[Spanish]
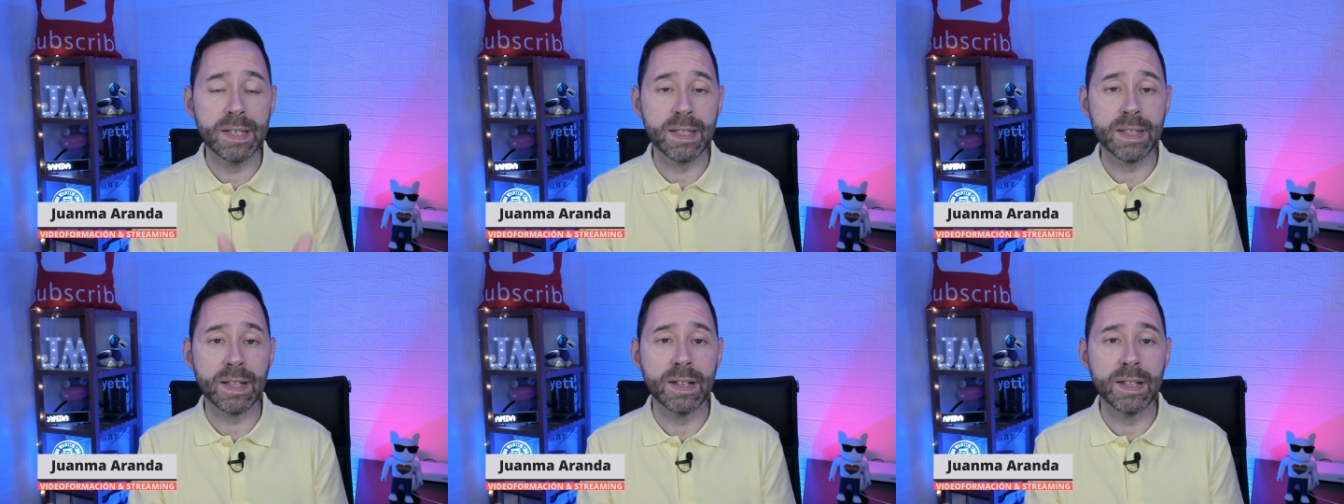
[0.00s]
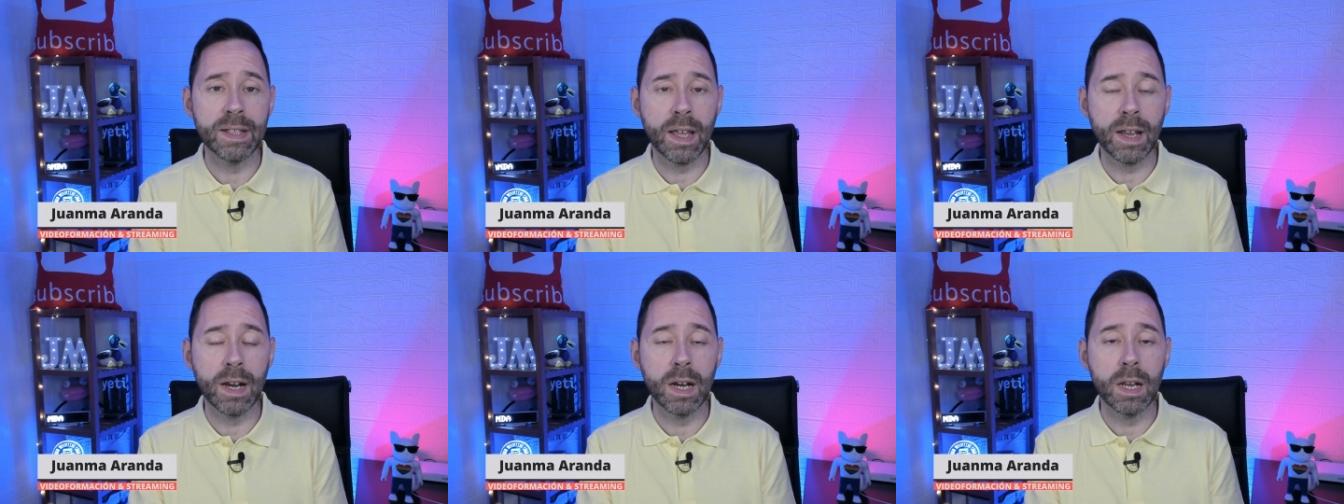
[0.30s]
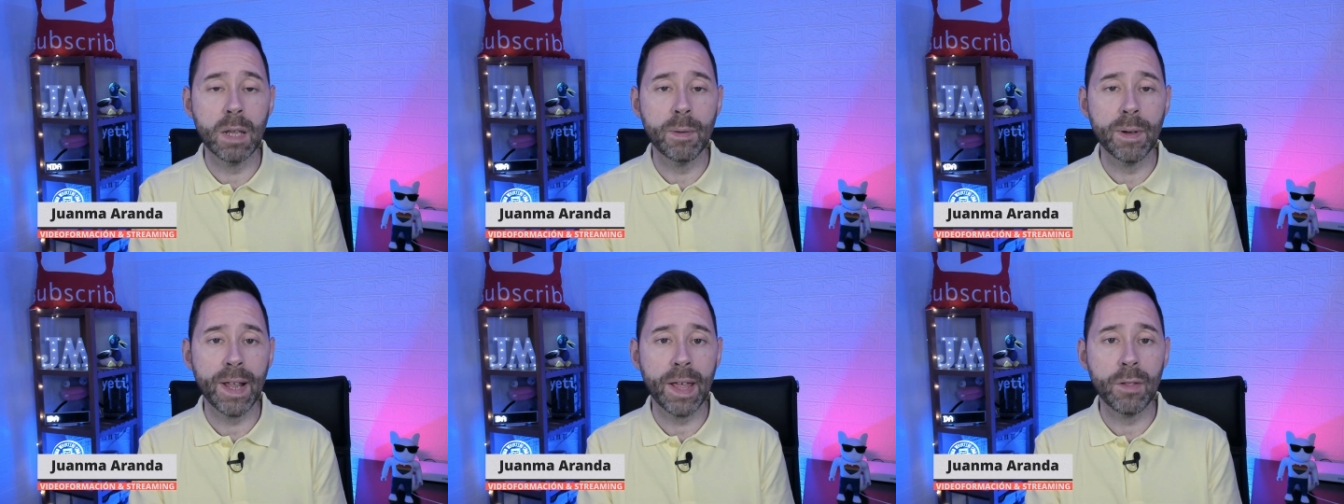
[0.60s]
Stringer ha
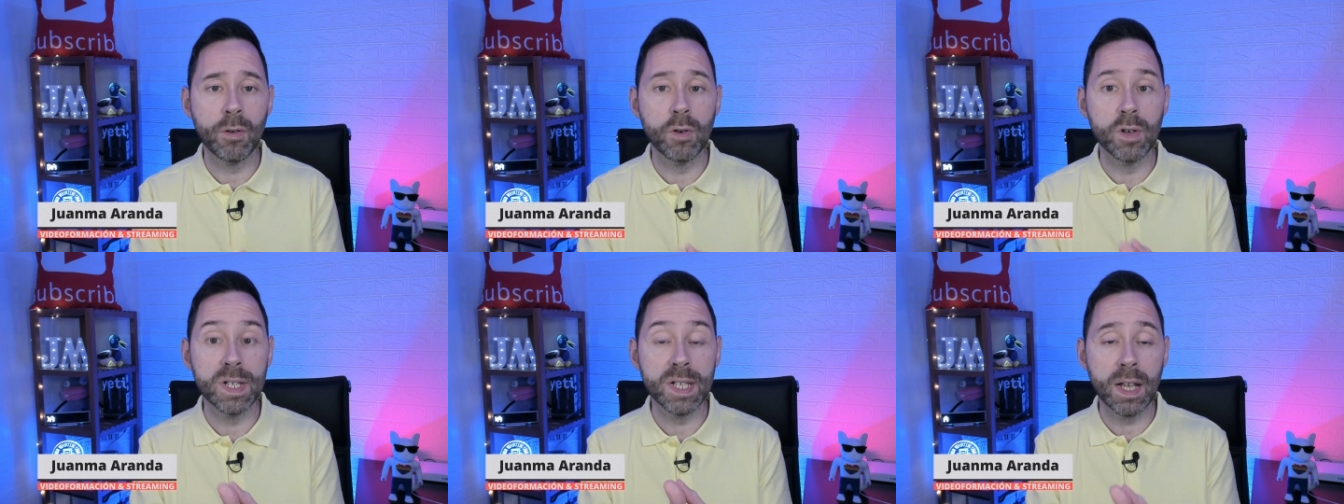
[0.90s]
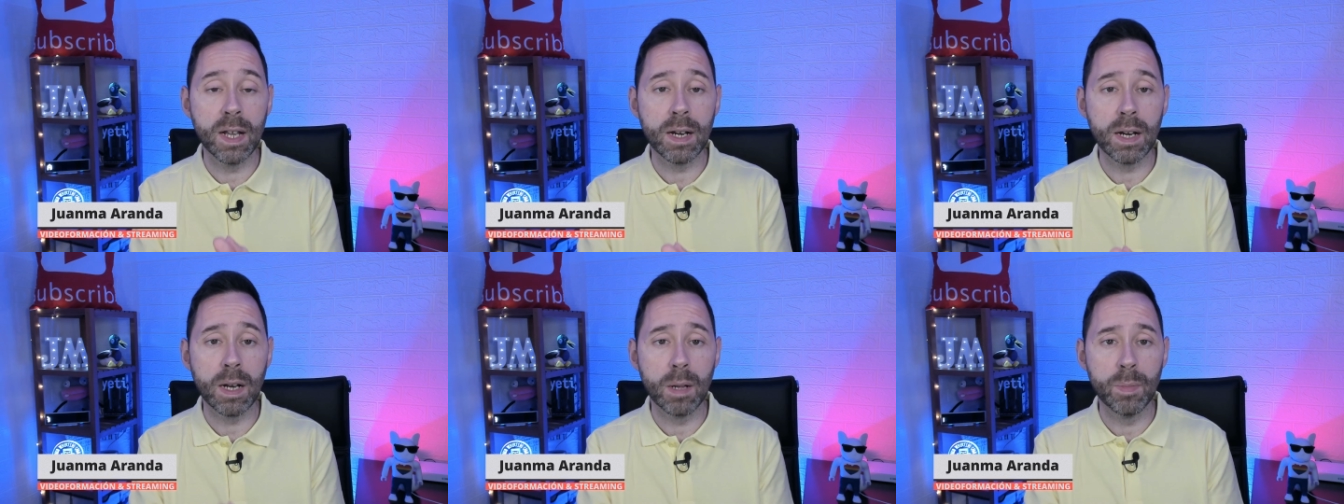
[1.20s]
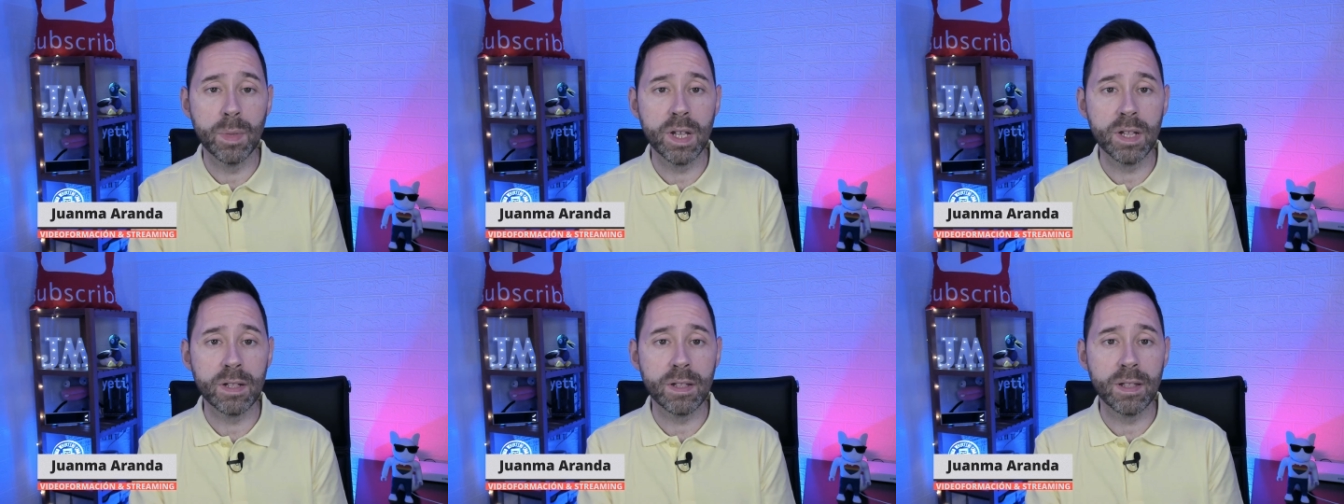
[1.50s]
liberado esa
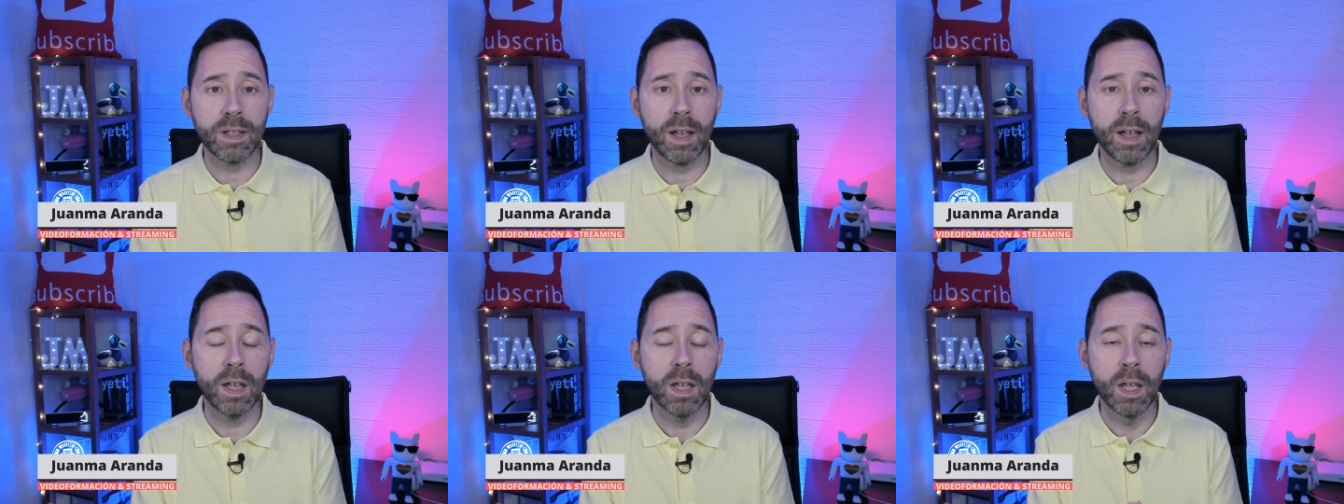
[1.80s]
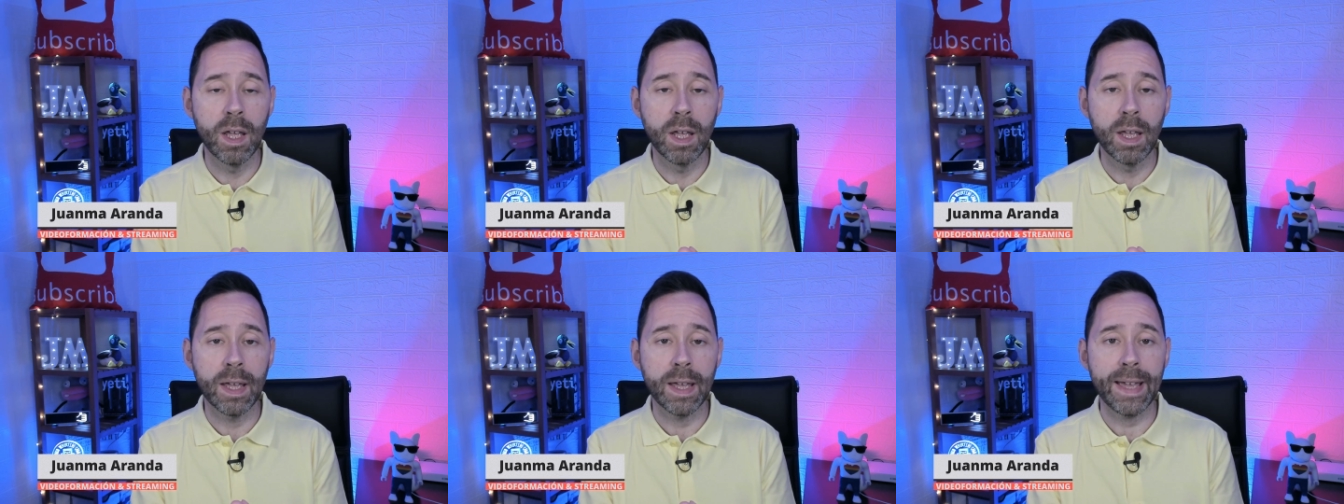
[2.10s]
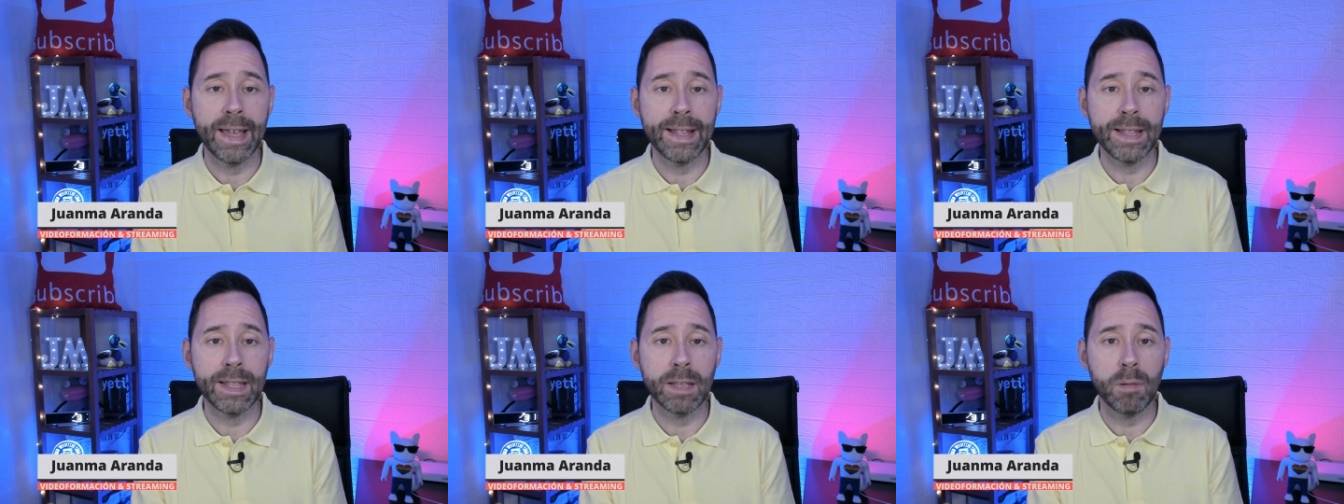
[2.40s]
herramienta
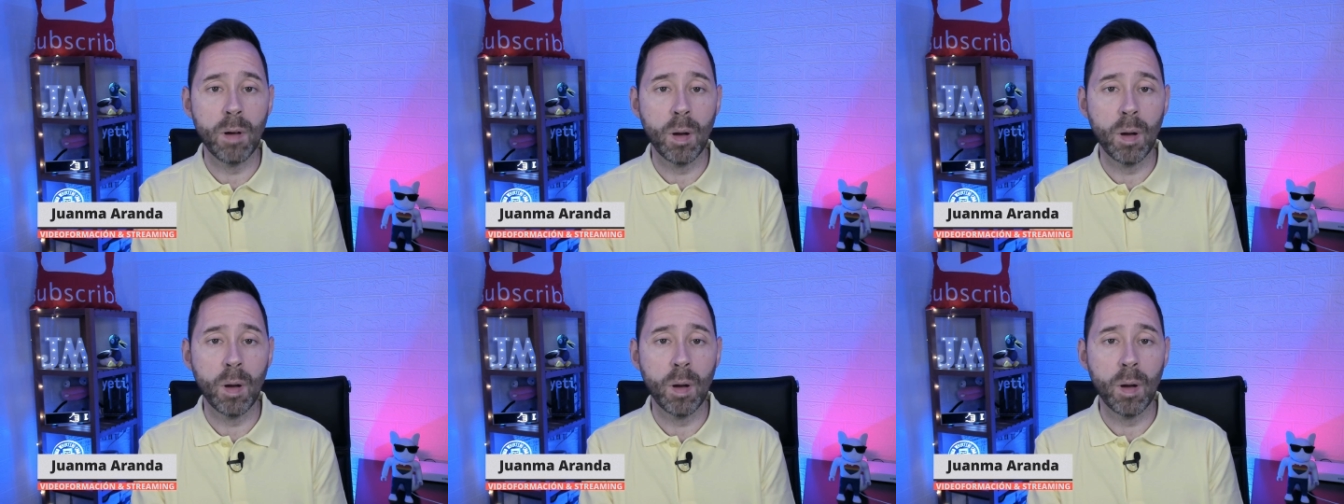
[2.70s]
que te va a